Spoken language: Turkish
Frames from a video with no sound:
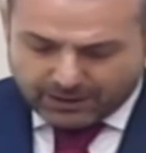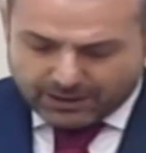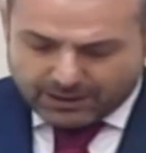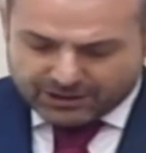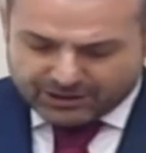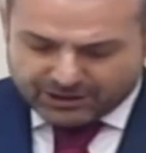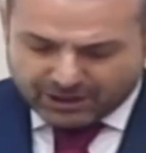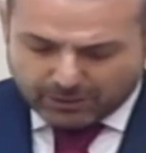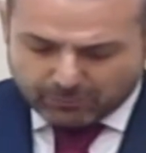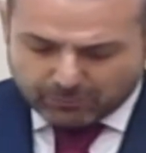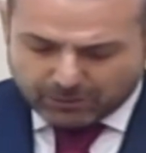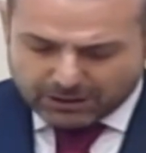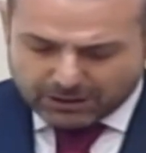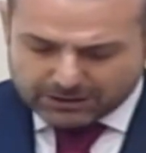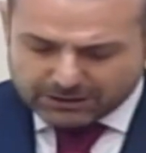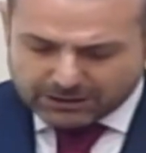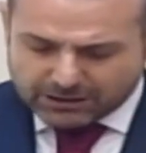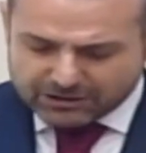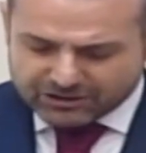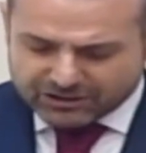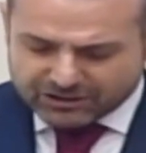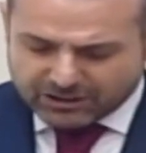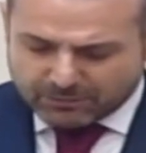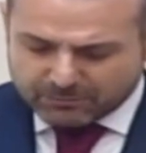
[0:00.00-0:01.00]
Kemaliye
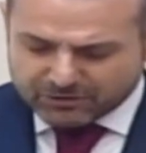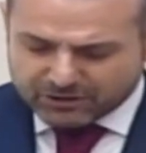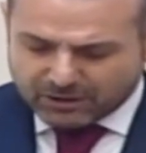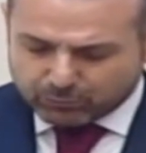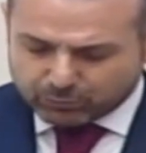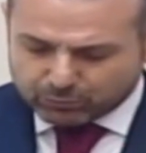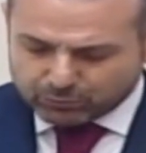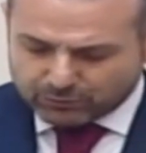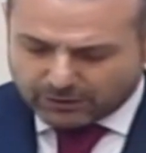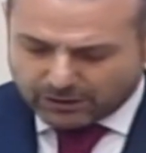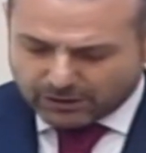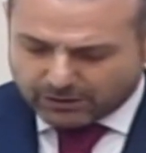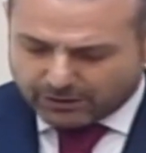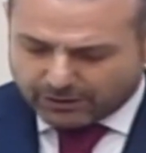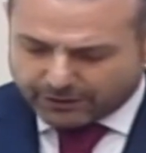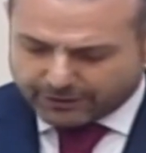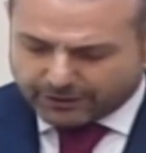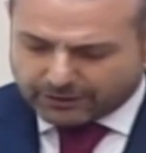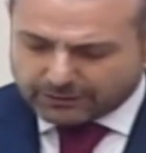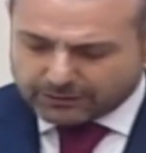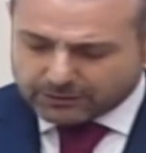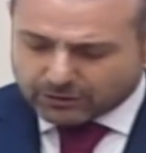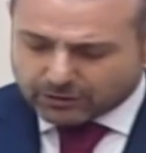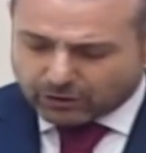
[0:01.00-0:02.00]
ilçemizde bulunan
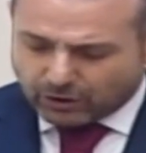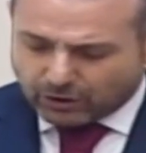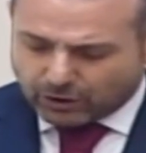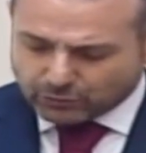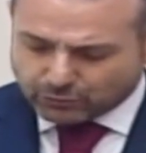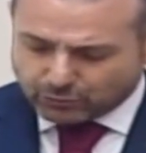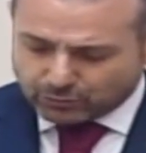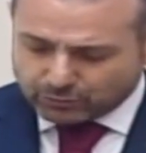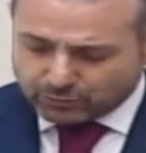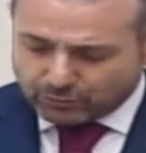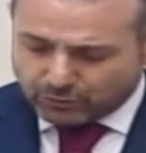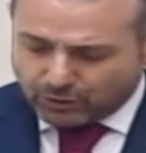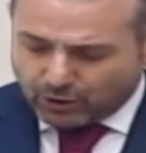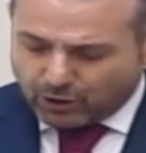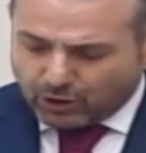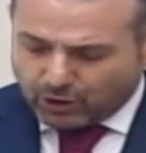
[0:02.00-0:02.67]
Karanlık Kanyon